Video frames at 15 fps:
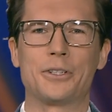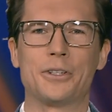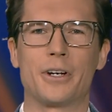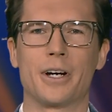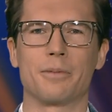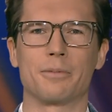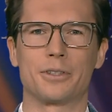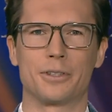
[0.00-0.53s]

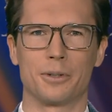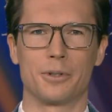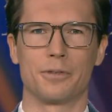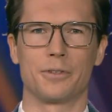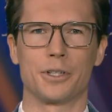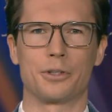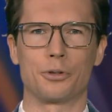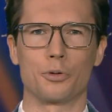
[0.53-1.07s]
Marcin Rams,
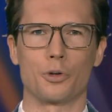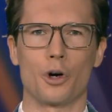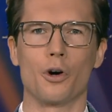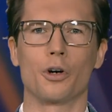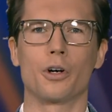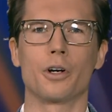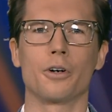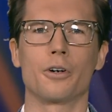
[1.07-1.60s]
dobry wieczór.
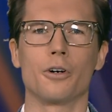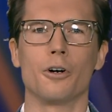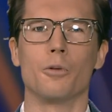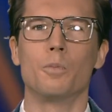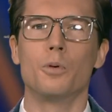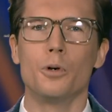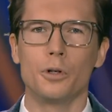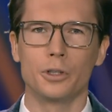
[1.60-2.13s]
O krok,
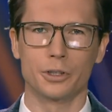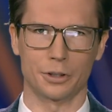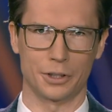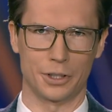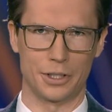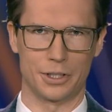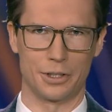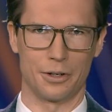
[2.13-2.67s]
o punkt
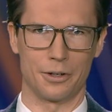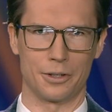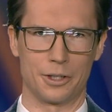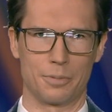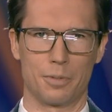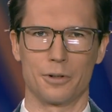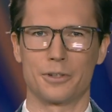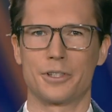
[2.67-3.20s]
od
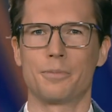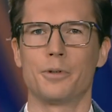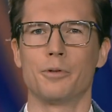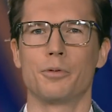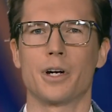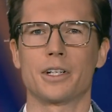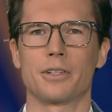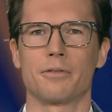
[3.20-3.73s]
historii. Polscy
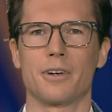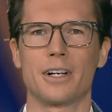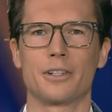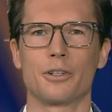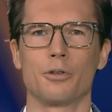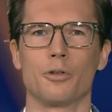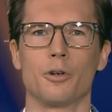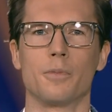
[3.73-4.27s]
piłkarze
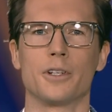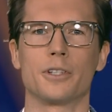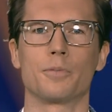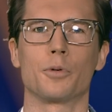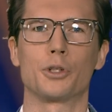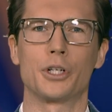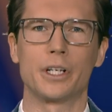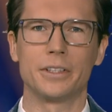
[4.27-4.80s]
walczą o
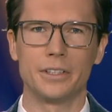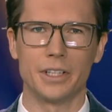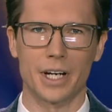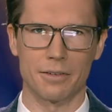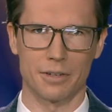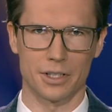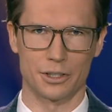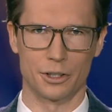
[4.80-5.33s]

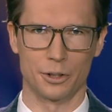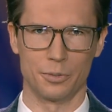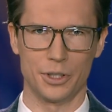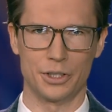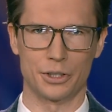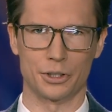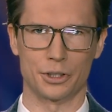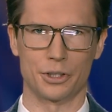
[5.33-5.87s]
bezpośredni awans do
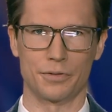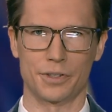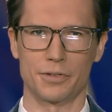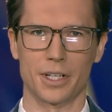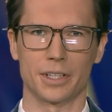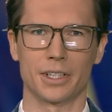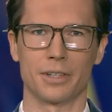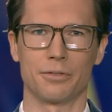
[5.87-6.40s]
Mistrzostw
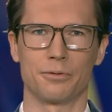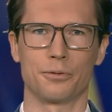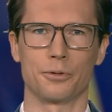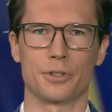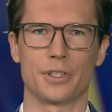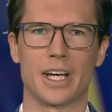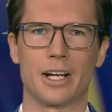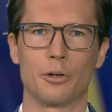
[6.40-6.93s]
Świata w
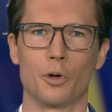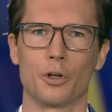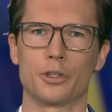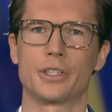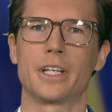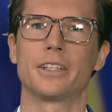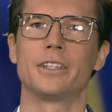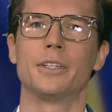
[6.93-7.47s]
futsalu.
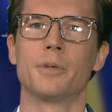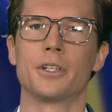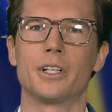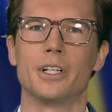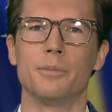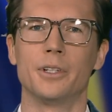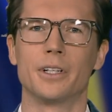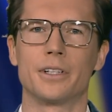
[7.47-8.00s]
Ostatni
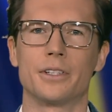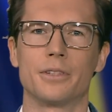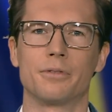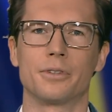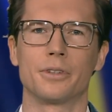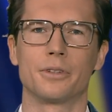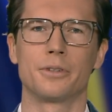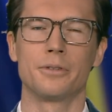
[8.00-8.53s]
mecz
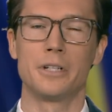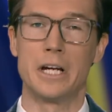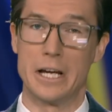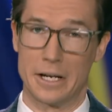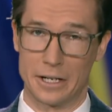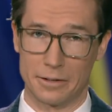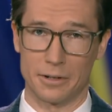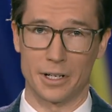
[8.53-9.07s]
eliminacji w toku,
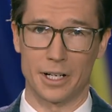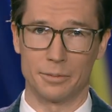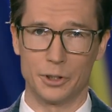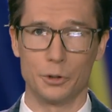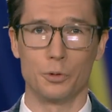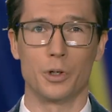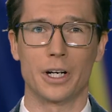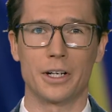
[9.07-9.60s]

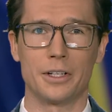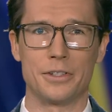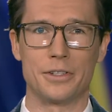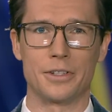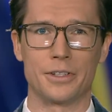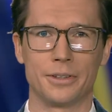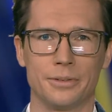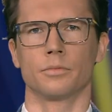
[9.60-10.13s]
rywalami
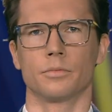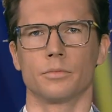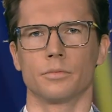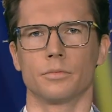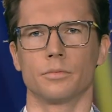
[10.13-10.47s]
Ukraińcy.